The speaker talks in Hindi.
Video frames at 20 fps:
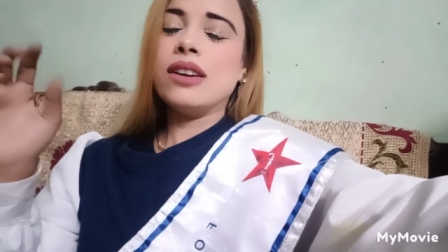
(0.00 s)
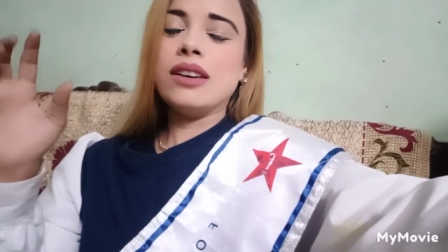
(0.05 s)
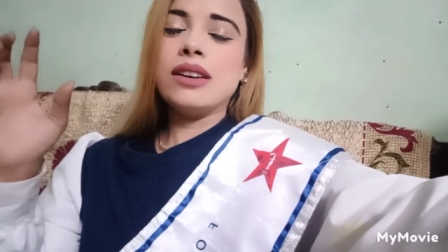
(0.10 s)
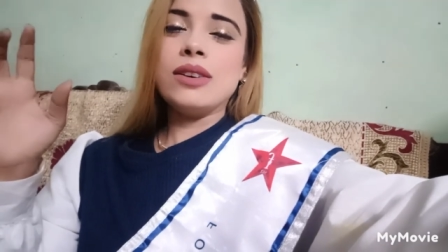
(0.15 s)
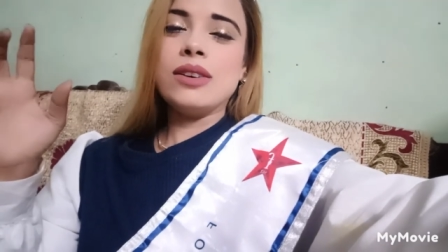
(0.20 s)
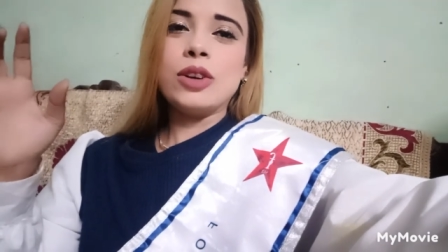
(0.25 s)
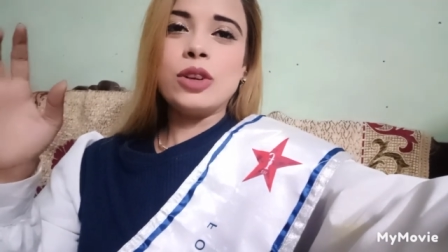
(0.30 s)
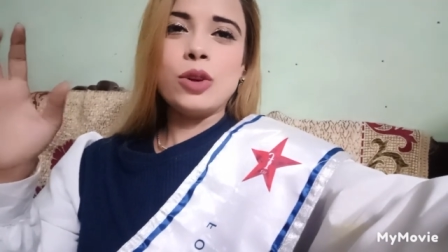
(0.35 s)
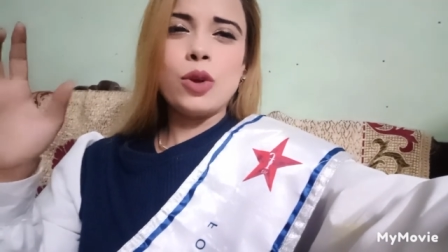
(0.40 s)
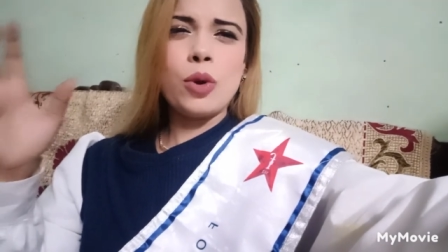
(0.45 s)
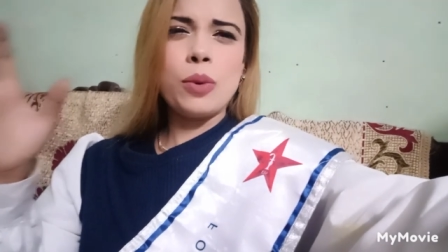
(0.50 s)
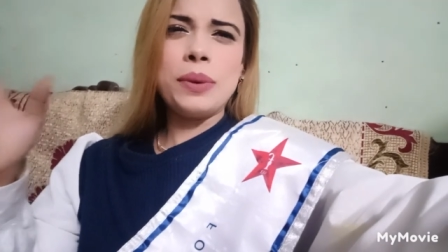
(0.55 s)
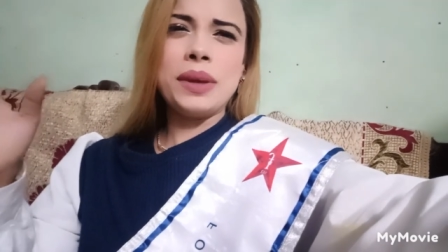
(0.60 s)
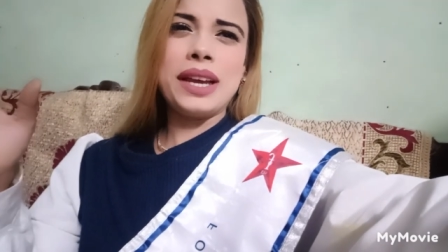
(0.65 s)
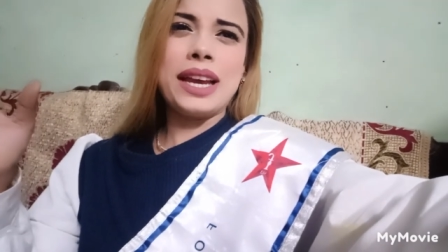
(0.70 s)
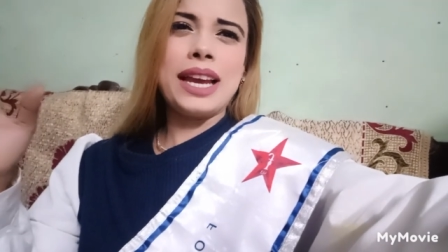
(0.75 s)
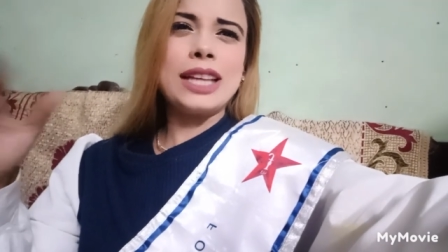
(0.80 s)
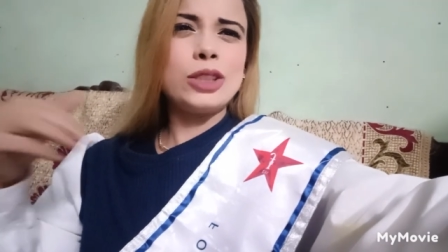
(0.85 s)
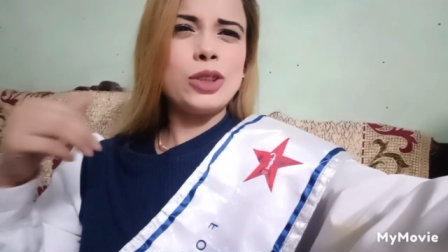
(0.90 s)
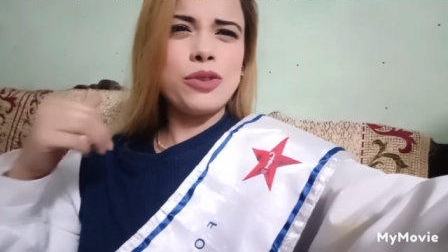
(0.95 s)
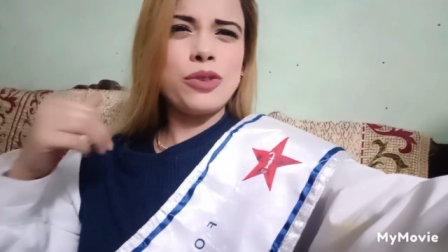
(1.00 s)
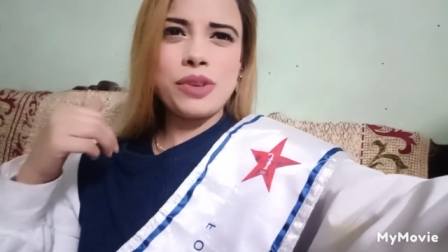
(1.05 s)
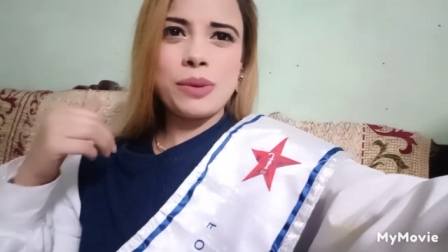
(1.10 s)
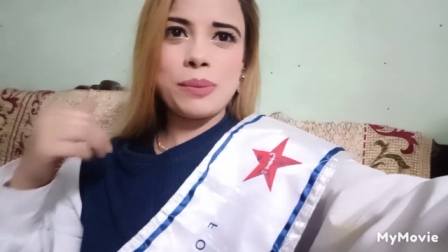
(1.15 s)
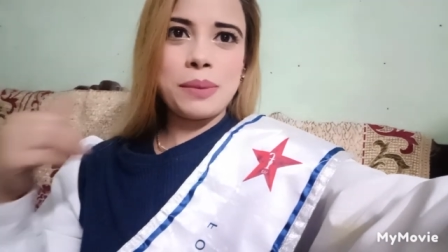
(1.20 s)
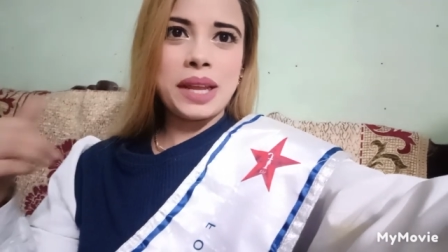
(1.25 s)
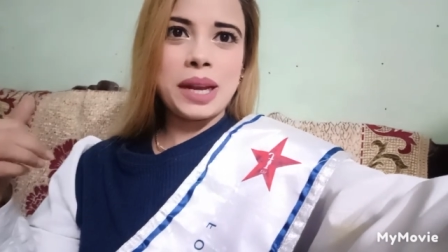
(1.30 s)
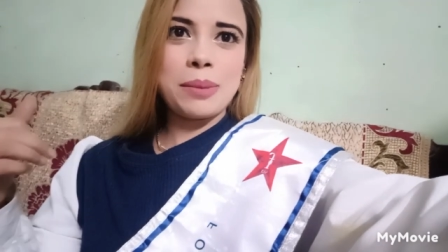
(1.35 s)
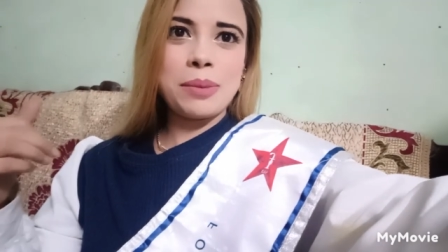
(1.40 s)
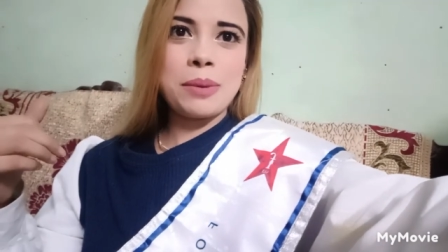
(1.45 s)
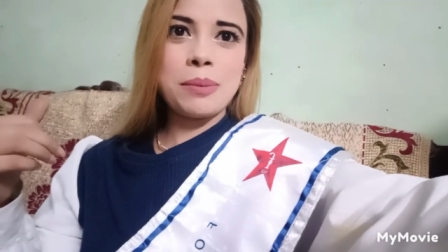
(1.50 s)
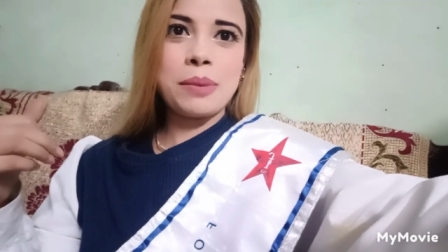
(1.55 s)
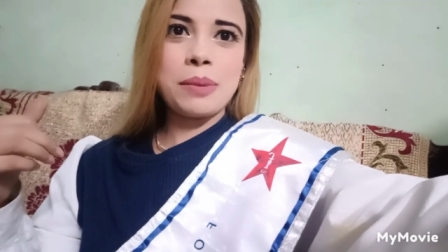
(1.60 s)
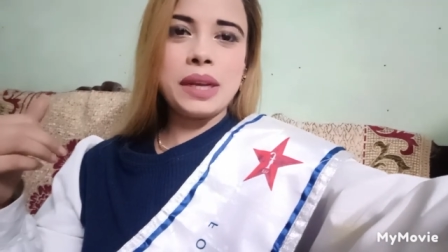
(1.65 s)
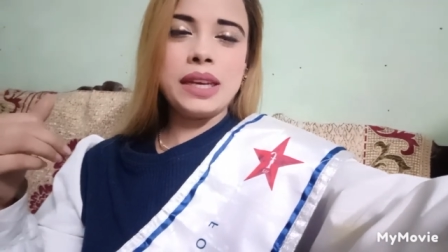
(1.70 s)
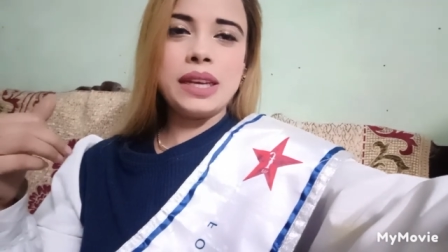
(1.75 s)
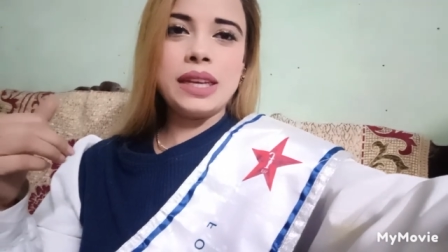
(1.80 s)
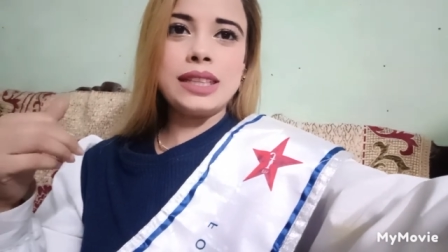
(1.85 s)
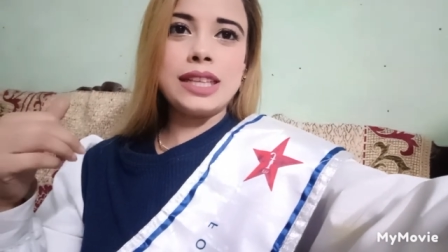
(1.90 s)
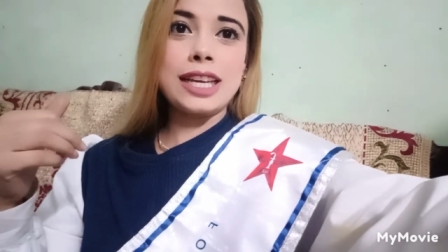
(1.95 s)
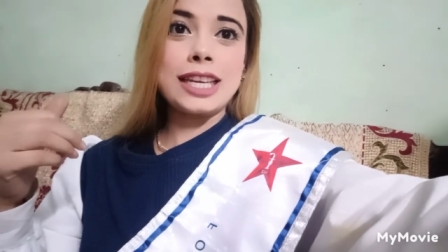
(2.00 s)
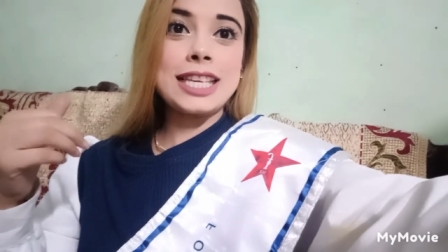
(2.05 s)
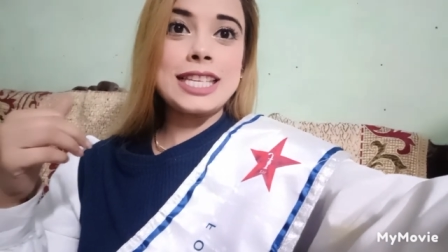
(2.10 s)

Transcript: और हो भी गया तो फिर मेरा भी मन नहीं था